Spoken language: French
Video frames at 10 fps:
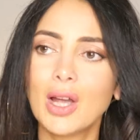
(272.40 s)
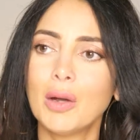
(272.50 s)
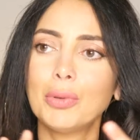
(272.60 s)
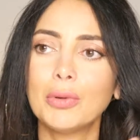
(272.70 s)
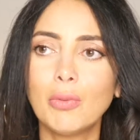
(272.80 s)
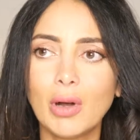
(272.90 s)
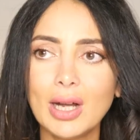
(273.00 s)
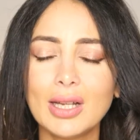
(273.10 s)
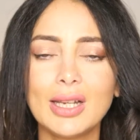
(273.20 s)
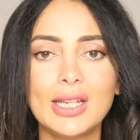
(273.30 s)
Pour
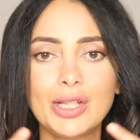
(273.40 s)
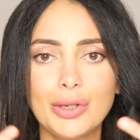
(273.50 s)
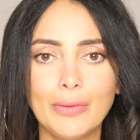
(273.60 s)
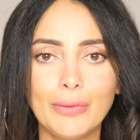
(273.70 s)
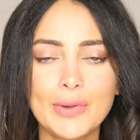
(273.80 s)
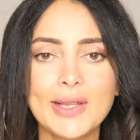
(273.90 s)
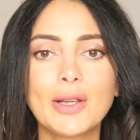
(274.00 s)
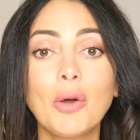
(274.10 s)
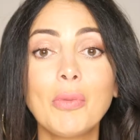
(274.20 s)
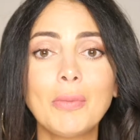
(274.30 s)
moi, les cheveux,
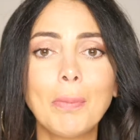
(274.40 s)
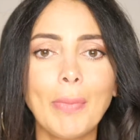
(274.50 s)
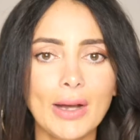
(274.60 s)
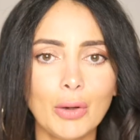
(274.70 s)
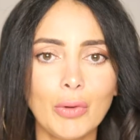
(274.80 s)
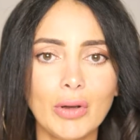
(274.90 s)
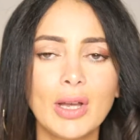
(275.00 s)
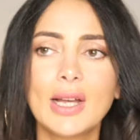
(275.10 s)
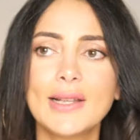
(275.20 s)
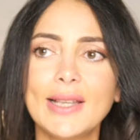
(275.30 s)
c'est comme une parure.
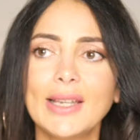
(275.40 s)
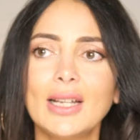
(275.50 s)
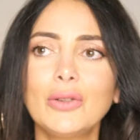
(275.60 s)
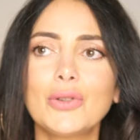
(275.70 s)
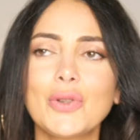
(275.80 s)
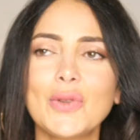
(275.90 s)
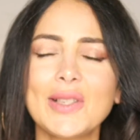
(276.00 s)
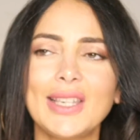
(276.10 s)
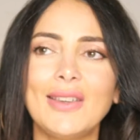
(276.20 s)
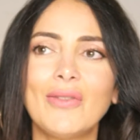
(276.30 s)
C'est quelque
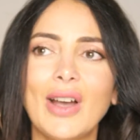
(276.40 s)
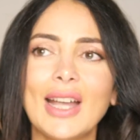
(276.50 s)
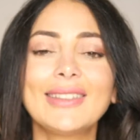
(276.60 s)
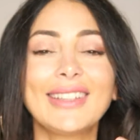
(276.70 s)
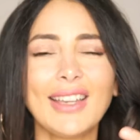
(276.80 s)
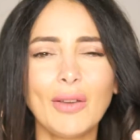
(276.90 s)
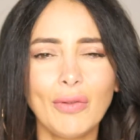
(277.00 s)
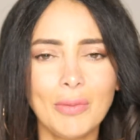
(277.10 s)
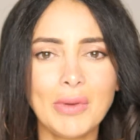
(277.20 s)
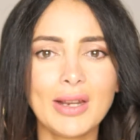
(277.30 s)
chose qui va être très
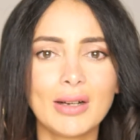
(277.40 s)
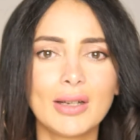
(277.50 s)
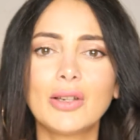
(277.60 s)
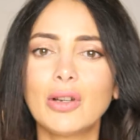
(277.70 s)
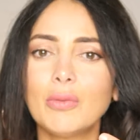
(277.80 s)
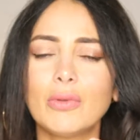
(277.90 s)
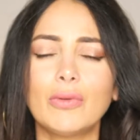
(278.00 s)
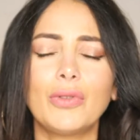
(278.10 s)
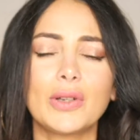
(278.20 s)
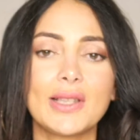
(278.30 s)
féminin. Et
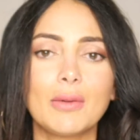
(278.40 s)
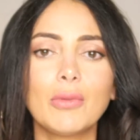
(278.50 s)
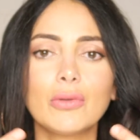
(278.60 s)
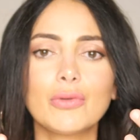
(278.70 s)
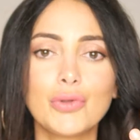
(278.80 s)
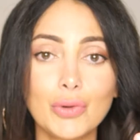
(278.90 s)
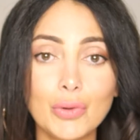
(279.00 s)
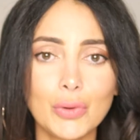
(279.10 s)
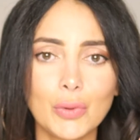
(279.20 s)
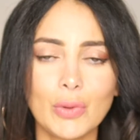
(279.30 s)
comme forcément, je
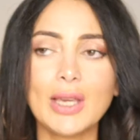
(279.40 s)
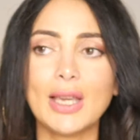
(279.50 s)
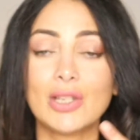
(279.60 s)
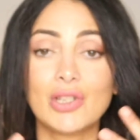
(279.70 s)
le suis et